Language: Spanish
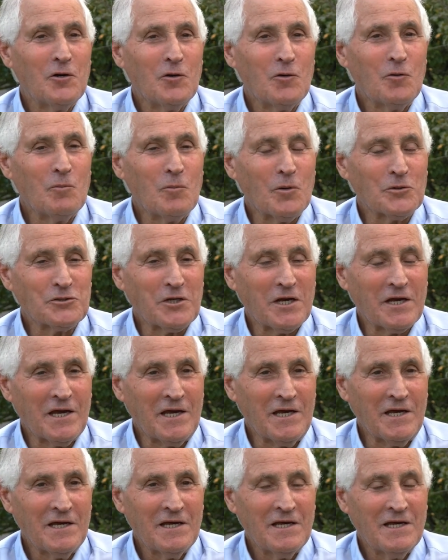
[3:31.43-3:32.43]
Un bote
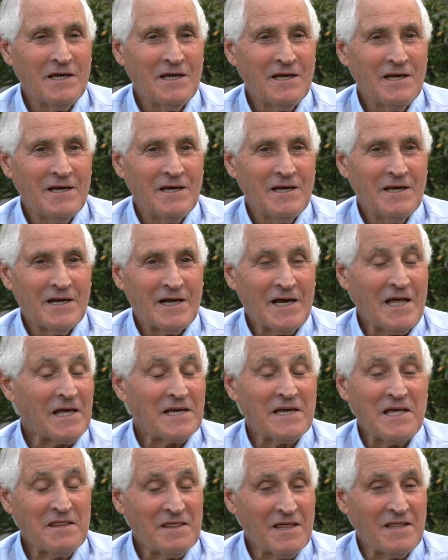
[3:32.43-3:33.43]
que, cada
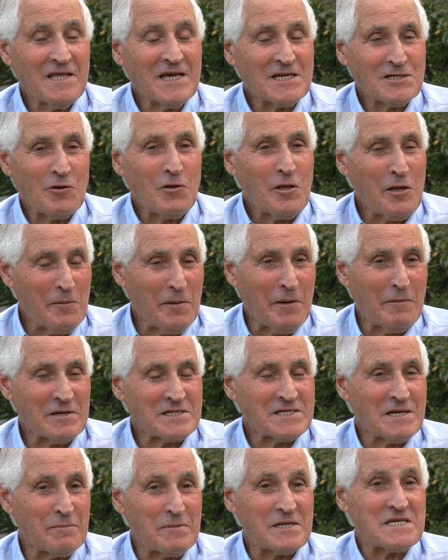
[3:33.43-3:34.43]
15 días lo
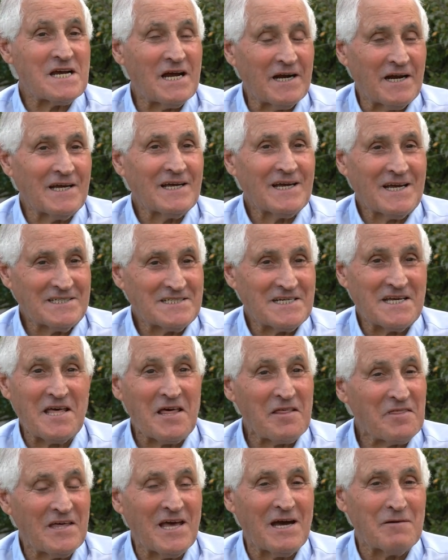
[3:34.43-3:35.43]
llevabas a pesar, que se
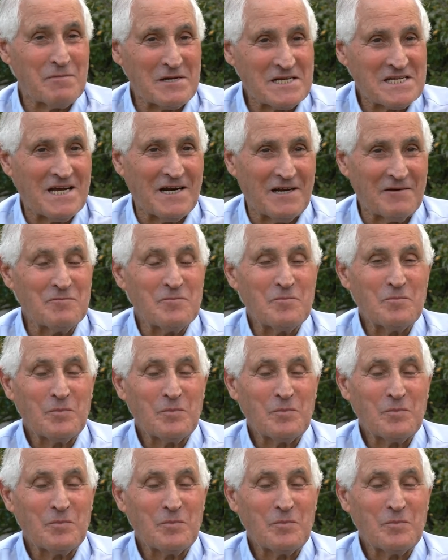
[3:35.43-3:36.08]
decía a pesar.